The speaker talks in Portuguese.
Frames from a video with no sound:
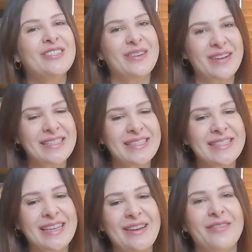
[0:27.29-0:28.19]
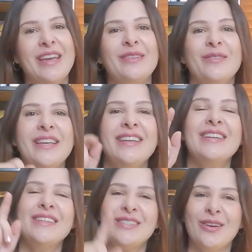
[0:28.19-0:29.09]
Já vai se inscrevendo e
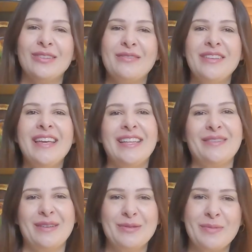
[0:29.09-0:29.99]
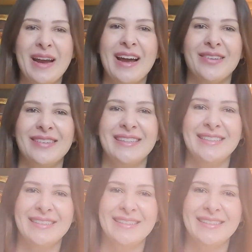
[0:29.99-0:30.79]
solta a vinheta. Vamos para a aula.